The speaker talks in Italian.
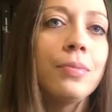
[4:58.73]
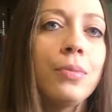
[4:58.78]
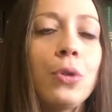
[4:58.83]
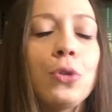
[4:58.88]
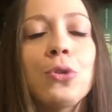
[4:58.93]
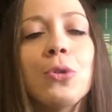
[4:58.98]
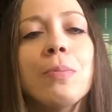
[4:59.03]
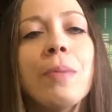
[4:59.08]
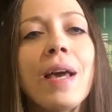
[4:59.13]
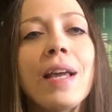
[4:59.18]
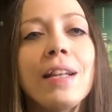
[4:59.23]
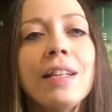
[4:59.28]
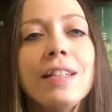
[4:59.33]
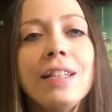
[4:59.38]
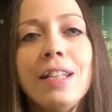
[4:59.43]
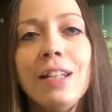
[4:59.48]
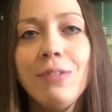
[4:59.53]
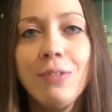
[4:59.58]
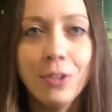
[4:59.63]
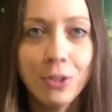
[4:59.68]
Molto bene,
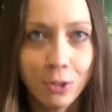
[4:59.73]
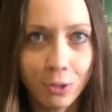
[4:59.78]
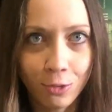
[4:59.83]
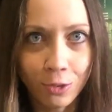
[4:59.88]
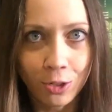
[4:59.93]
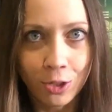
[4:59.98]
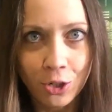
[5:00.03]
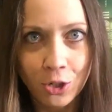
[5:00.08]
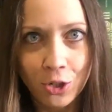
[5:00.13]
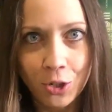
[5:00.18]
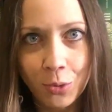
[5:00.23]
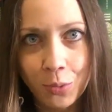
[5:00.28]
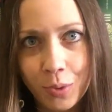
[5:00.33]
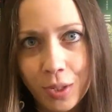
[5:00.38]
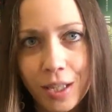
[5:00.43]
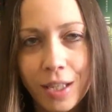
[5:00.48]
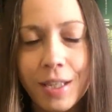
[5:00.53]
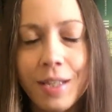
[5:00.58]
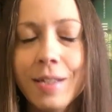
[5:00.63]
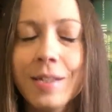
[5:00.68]
il video finisce
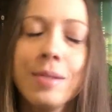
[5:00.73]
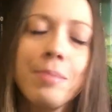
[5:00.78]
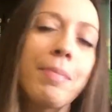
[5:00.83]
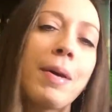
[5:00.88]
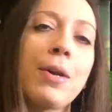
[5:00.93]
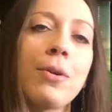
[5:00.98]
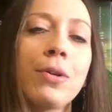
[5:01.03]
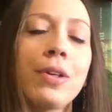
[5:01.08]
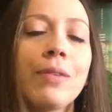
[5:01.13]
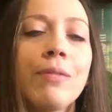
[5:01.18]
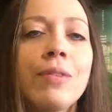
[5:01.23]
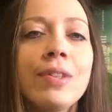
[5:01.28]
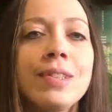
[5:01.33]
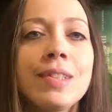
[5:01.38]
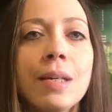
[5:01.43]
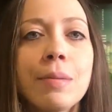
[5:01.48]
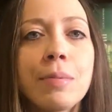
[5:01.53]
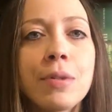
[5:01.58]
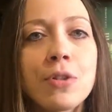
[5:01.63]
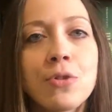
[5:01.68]
qui, spero che vi
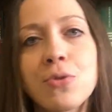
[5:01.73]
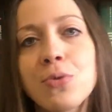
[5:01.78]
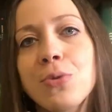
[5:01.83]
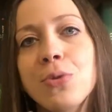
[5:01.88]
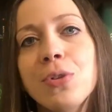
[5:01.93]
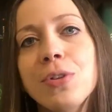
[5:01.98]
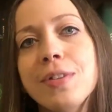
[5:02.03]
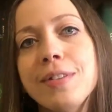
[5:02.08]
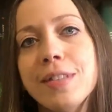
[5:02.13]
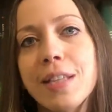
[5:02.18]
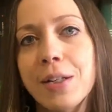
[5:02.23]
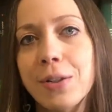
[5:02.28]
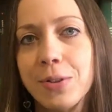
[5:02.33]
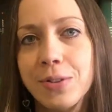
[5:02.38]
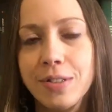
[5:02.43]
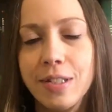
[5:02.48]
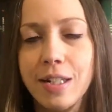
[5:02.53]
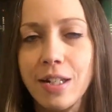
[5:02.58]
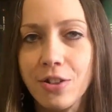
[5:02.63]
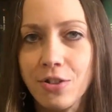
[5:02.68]
sia piaciuto, se è
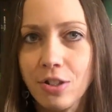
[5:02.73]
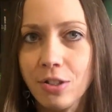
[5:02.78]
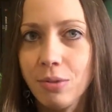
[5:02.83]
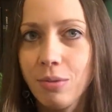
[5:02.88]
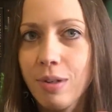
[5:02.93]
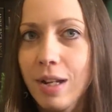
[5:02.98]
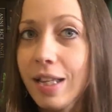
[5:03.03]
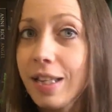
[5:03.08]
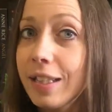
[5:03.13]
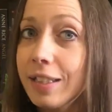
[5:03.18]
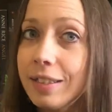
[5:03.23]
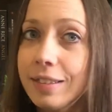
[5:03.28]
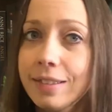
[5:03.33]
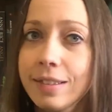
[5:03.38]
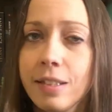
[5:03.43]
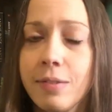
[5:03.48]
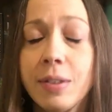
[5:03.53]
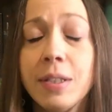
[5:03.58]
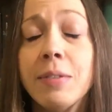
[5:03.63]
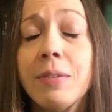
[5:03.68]
così lasciate un like e
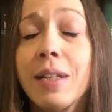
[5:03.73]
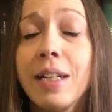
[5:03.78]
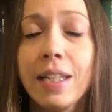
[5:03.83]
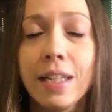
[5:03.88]
iscrivetevi al